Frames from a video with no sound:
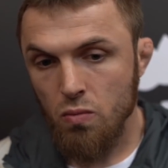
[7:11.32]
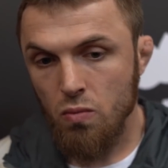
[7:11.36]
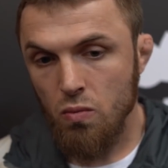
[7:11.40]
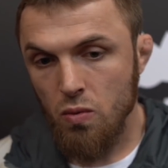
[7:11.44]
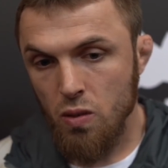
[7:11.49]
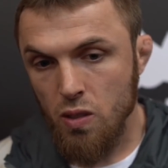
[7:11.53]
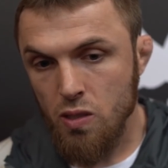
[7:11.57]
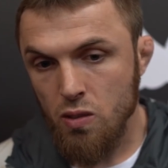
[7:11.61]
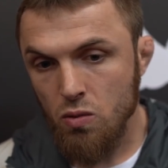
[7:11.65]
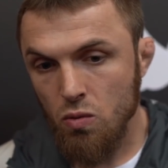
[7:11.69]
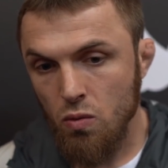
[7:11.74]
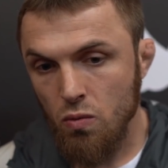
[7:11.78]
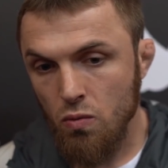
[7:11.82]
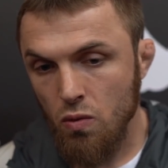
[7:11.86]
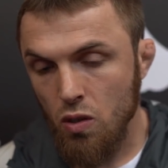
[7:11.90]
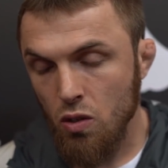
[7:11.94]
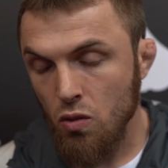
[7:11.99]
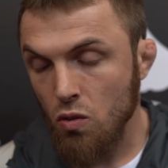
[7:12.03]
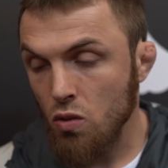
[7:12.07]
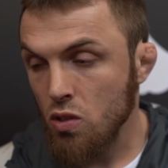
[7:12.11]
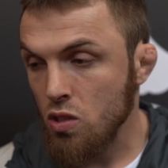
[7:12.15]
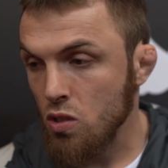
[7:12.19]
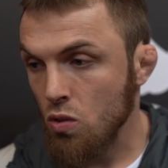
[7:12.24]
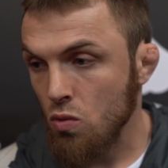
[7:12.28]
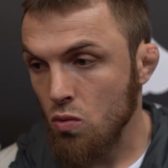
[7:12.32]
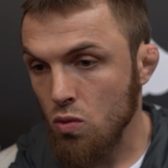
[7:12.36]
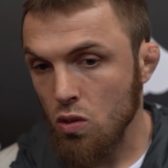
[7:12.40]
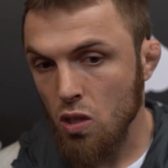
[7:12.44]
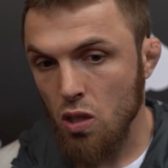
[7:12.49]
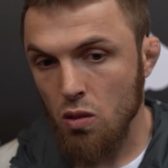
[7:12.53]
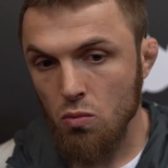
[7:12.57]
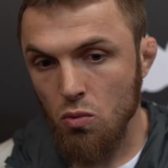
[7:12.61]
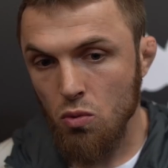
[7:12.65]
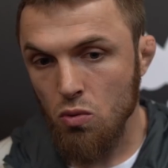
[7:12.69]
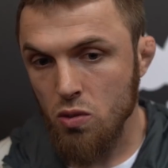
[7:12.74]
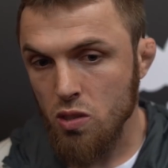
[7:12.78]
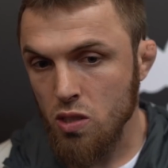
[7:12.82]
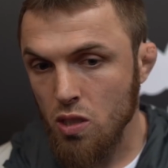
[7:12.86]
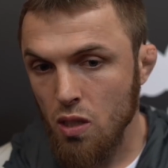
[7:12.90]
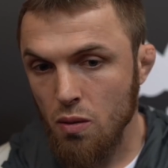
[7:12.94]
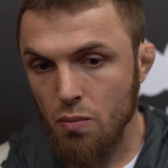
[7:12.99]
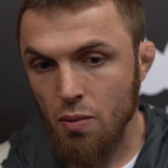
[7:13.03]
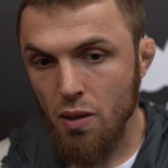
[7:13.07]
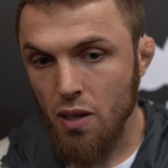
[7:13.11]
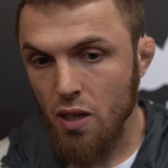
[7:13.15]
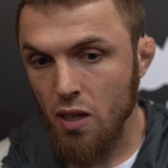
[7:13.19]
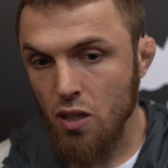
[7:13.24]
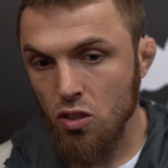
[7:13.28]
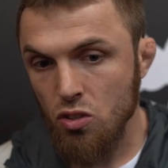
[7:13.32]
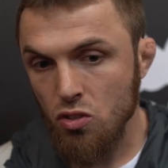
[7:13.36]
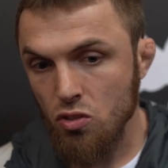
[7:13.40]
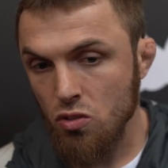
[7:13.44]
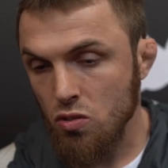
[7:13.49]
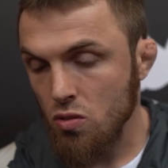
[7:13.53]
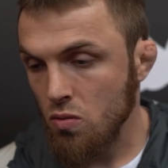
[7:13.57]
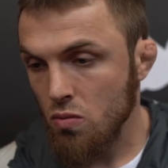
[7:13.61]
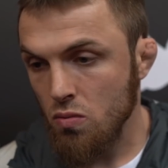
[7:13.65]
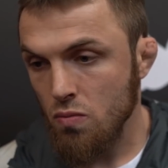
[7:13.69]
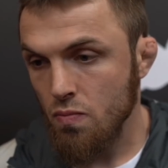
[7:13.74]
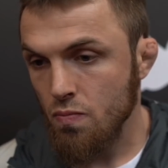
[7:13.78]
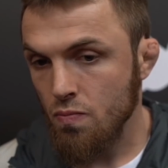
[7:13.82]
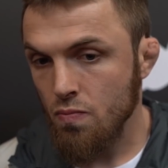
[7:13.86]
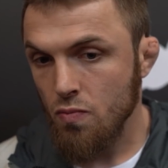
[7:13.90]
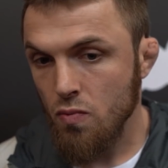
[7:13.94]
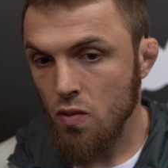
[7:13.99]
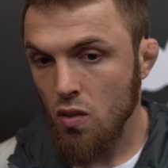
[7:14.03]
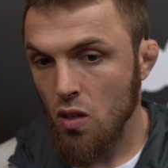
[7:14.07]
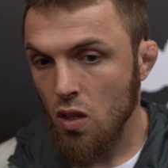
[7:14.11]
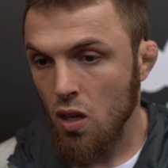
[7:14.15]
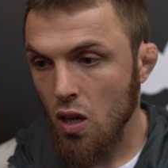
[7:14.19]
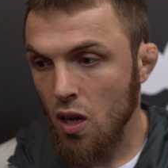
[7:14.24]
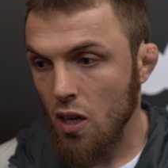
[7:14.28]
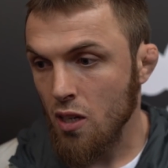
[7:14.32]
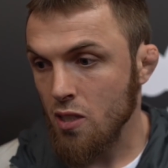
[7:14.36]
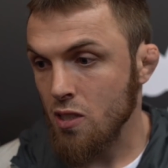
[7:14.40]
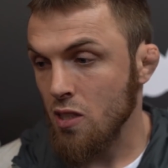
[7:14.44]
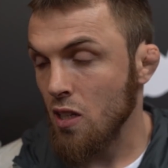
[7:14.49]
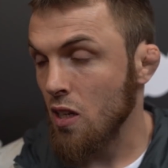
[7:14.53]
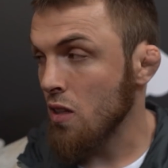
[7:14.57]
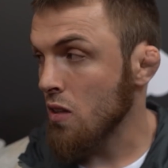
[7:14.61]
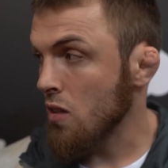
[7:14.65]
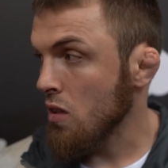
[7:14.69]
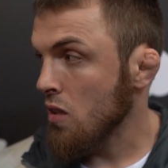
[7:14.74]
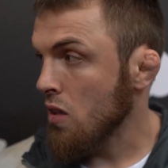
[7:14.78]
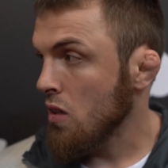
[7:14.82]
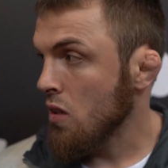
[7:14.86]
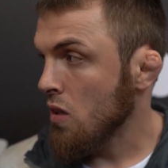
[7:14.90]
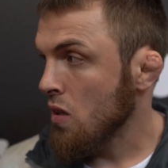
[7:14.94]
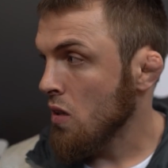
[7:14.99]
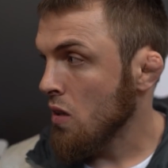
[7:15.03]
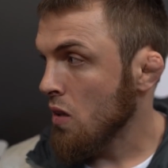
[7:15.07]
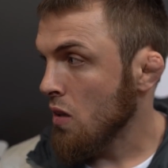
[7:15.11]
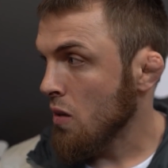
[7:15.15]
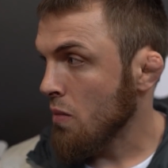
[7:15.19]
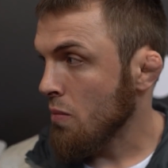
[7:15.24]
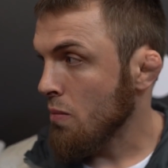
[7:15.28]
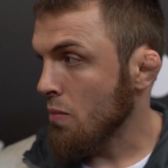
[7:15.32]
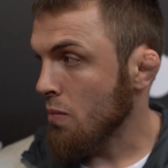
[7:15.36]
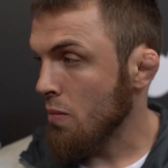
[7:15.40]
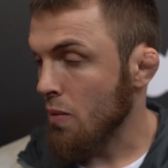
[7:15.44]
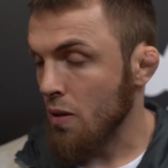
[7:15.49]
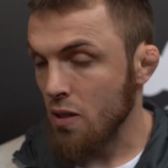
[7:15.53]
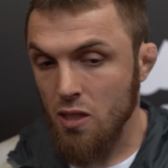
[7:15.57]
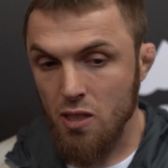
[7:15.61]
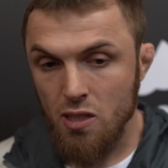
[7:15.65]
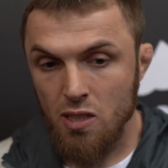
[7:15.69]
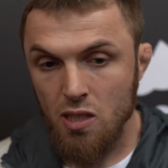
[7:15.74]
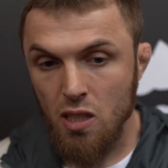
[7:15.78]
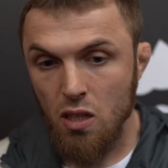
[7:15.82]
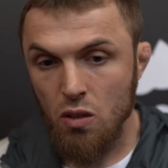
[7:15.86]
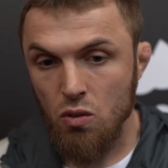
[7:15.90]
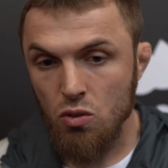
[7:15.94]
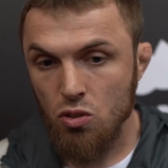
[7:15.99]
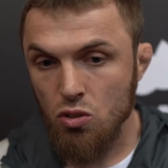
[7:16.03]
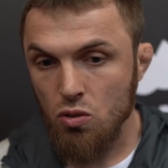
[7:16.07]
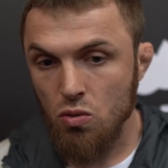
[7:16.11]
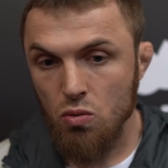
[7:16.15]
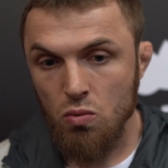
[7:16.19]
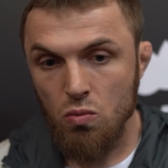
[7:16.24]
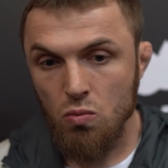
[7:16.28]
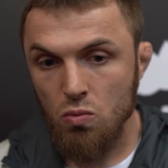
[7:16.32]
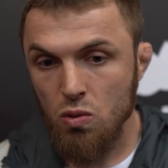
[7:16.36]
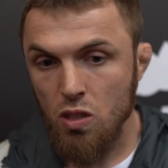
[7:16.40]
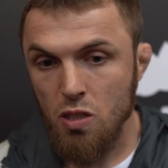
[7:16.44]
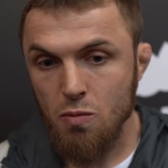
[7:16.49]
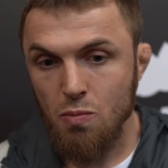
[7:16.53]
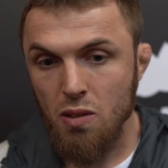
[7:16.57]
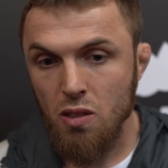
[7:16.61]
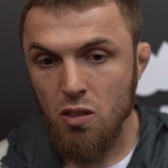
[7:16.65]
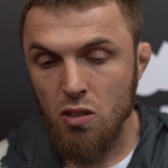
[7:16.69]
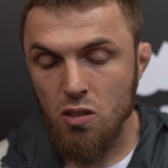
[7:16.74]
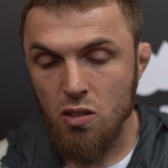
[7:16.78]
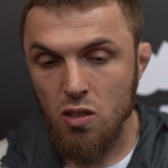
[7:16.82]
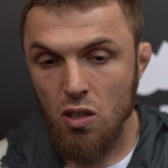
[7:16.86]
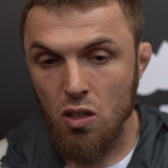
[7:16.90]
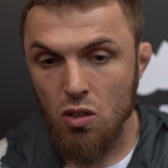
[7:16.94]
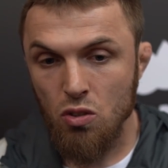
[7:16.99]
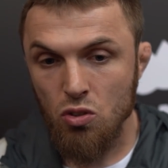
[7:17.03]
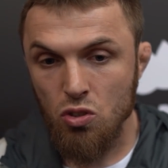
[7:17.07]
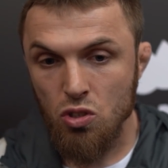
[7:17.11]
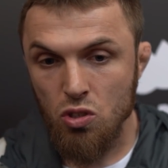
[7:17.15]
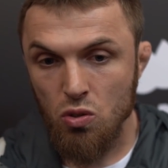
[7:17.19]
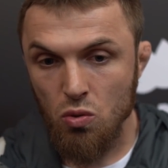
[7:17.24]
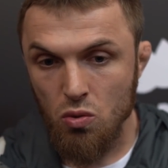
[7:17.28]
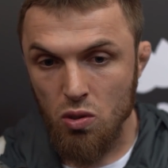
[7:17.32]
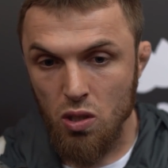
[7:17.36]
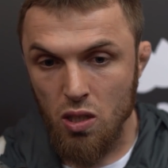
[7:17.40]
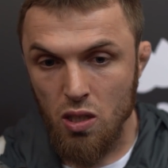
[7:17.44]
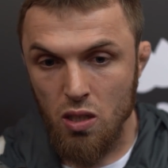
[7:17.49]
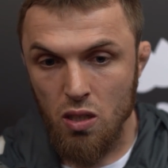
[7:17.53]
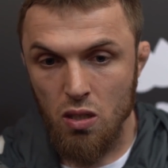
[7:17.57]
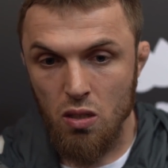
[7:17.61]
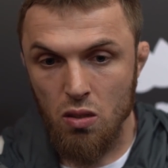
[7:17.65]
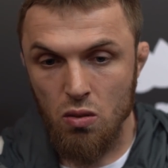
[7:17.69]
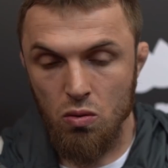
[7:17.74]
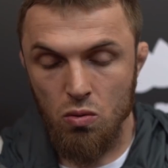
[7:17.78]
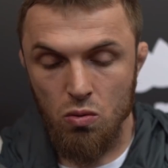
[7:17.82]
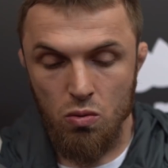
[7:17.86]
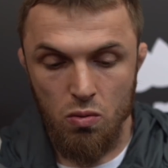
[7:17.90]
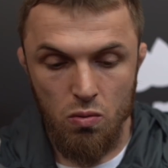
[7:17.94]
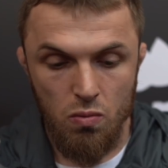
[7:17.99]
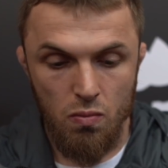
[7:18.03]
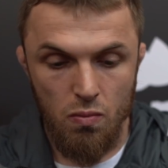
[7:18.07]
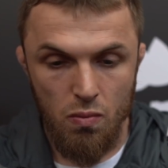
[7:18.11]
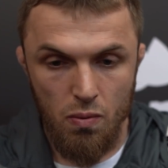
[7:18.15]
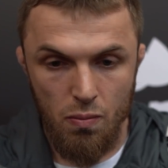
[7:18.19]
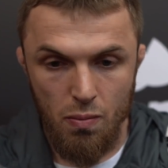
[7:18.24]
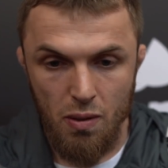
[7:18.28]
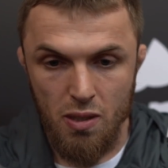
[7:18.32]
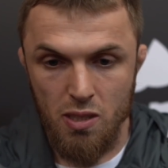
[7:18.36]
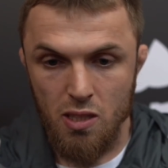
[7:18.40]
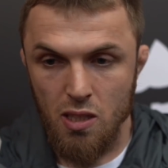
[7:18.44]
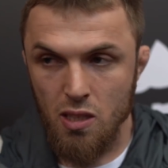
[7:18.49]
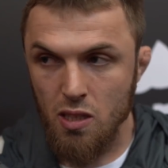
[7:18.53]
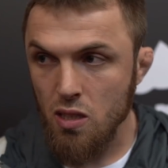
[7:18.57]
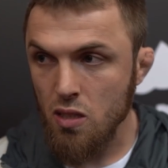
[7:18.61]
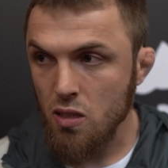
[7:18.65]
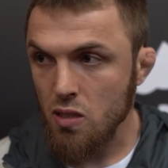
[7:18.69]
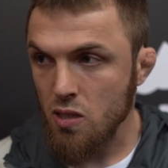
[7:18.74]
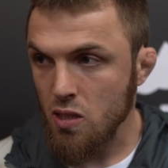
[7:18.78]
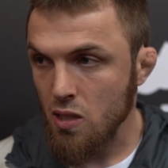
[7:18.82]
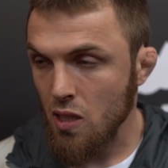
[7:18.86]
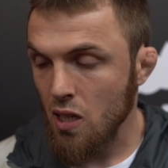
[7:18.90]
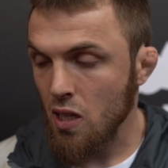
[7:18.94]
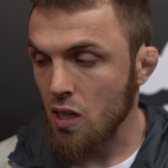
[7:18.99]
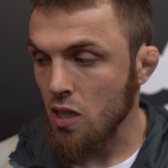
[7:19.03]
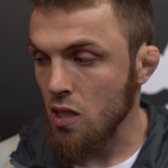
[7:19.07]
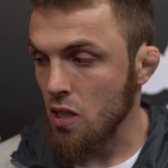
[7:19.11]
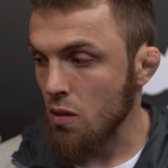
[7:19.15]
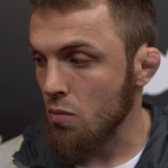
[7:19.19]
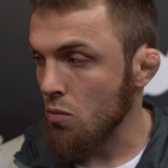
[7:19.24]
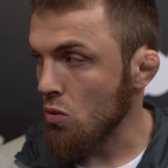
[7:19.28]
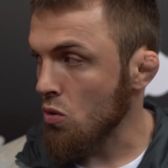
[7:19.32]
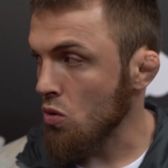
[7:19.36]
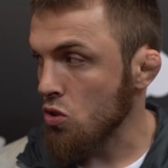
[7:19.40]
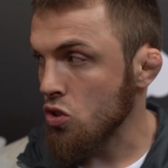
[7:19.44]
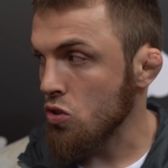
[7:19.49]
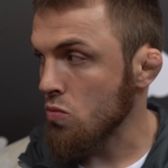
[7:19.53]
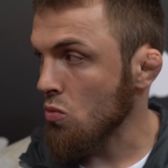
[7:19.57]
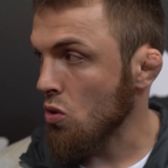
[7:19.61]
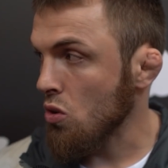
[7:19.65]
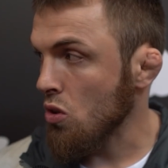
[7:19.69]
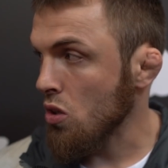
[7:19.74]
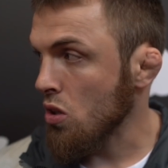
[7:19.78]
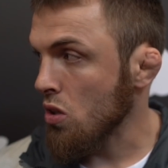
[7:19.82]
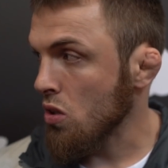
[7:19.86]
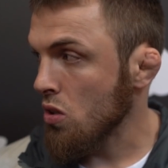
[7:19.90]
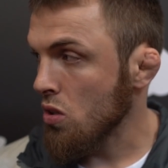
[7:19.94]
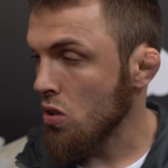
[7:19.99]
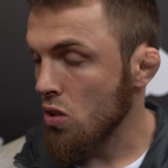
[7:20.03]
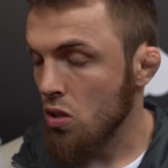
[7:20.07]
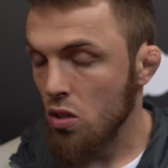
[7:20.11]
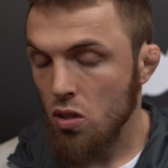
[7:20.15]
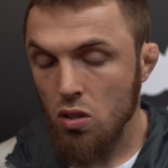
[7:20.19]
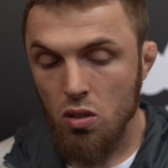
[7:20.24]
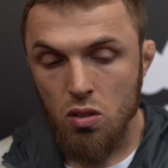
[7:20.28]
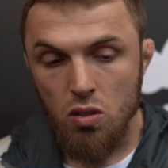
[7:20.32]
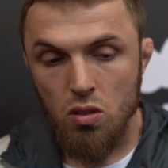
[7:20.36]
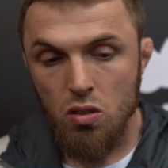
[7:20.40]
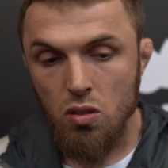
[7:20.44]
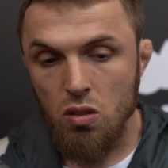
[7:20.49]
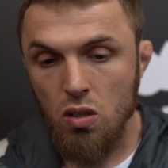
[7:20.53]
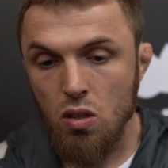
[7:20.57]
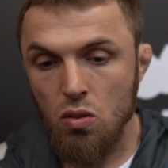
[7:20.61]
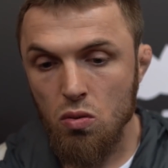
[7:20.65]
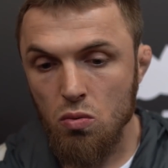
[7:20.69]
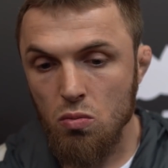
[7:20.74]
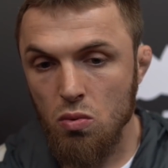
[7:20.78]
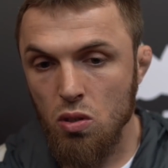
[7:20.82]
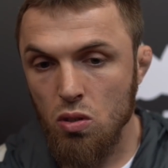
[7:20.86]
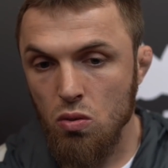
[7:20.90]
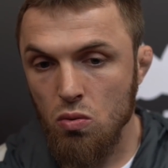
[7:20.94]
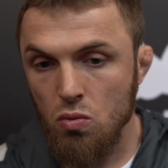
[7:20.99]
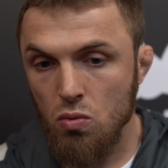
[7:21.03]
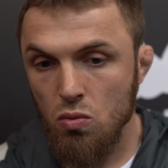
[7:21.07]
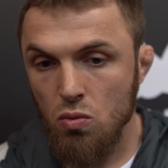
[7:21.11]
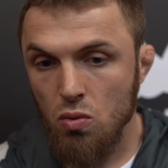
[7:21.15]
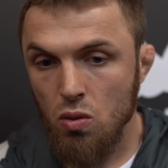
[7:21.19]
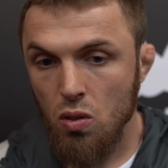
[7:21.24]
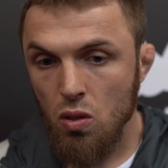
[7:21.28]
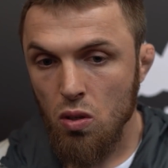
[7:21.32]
если он ворвется куда-нибудь, он себя покажет. Хасан, подрастающий. У нас подрастающие вот такие пацаны с рекордами очень много. Я думаю,